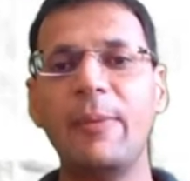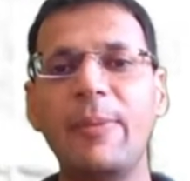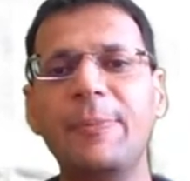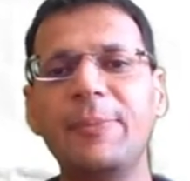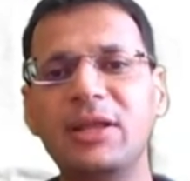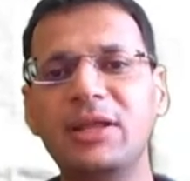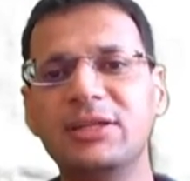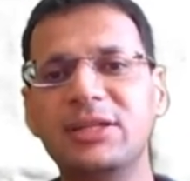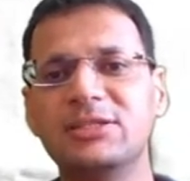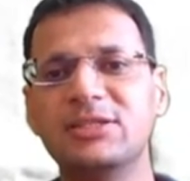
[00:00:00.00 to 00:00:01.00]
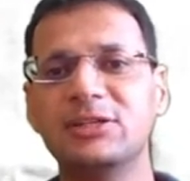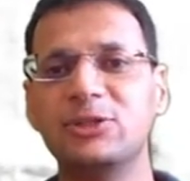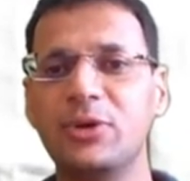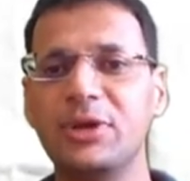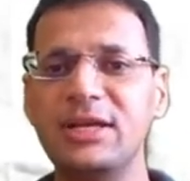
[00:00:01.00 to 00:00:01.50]
अब आप क्लियर देख
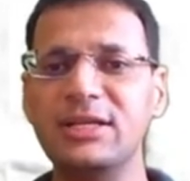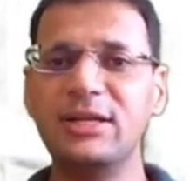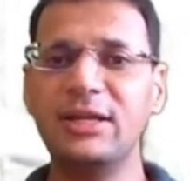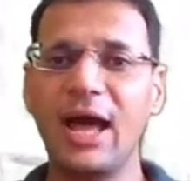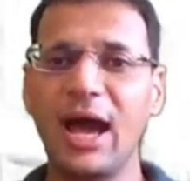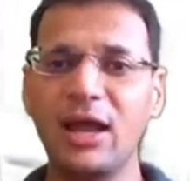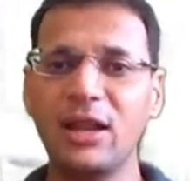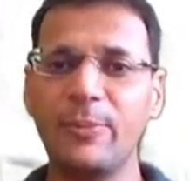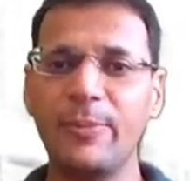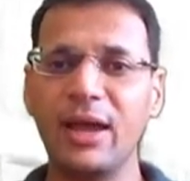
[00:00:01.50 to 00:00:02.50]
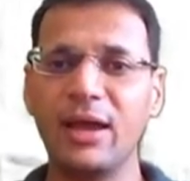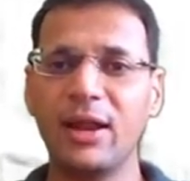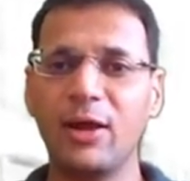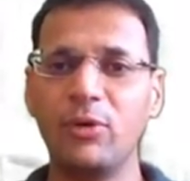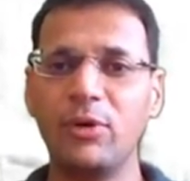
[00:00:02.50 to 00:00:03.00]
सकते हो कि इस डार्क
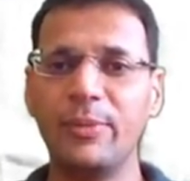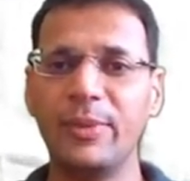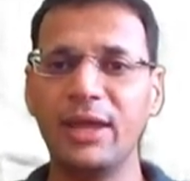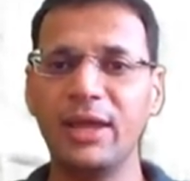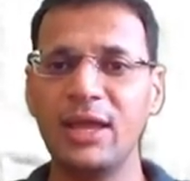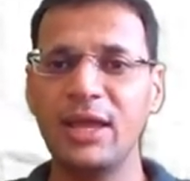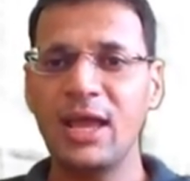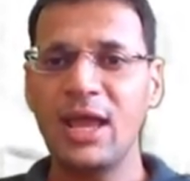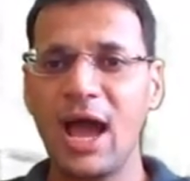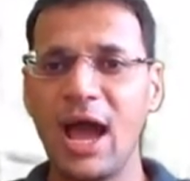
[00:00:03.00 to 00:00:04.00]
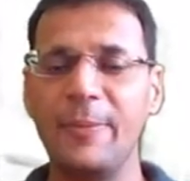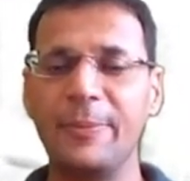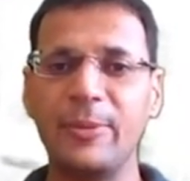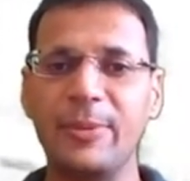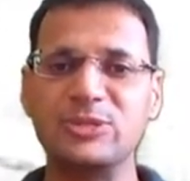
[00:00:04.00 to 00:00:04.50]
बैकग्राउंड में
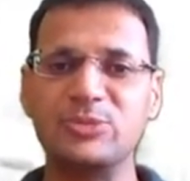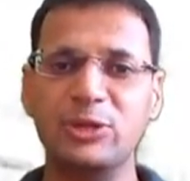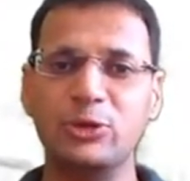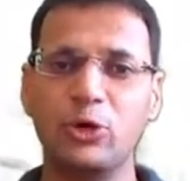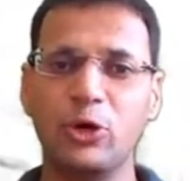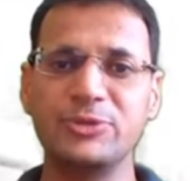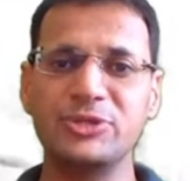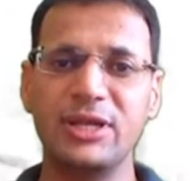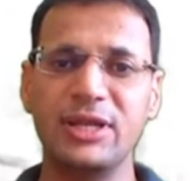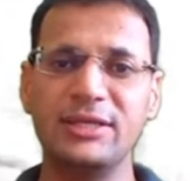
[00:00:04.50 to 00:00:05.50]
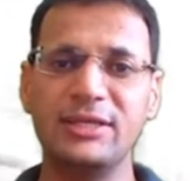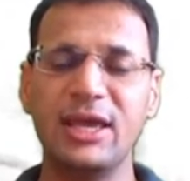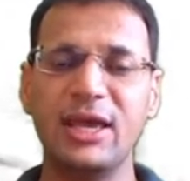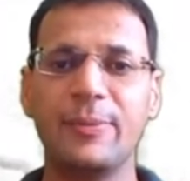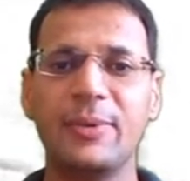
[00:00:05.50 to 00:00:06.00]
आपके पास में दो ऑप्शन है
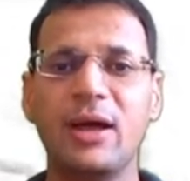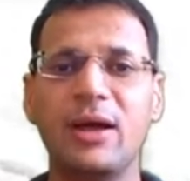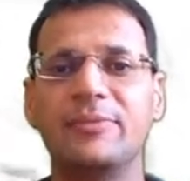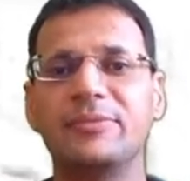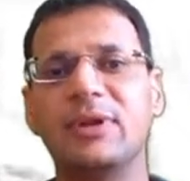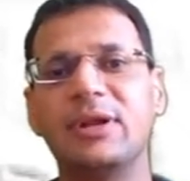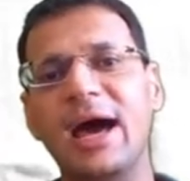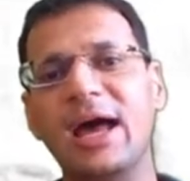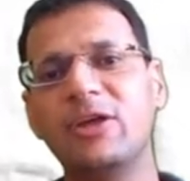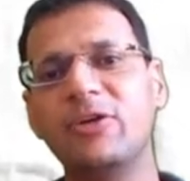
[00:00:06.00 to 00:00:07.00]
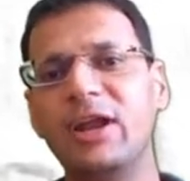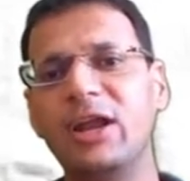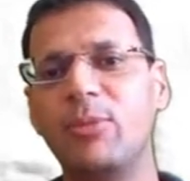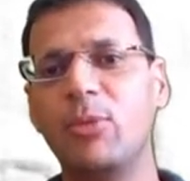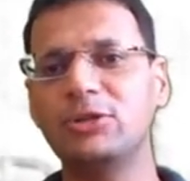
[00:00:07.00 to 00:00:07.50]
ये अपना डार्क
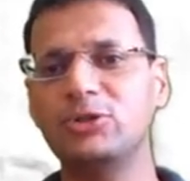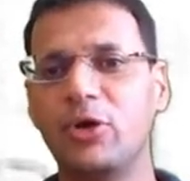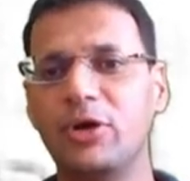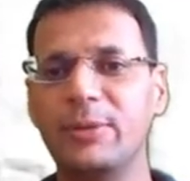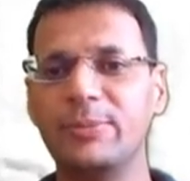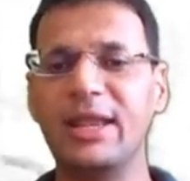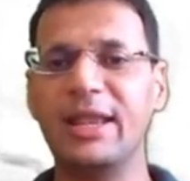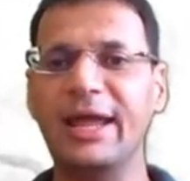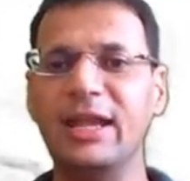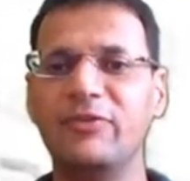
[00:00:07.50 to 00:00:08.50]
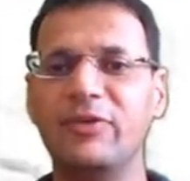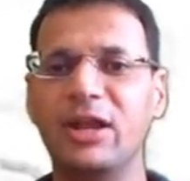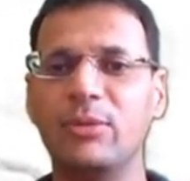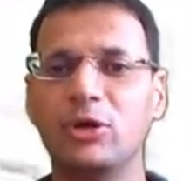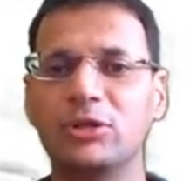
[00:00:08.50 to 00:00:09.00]
विंग्ड मॉथ और ये अपना लाइट
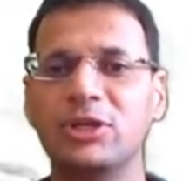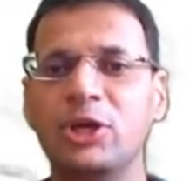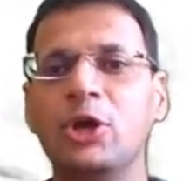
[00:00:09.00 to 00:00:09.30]
विंग्ड मॉथ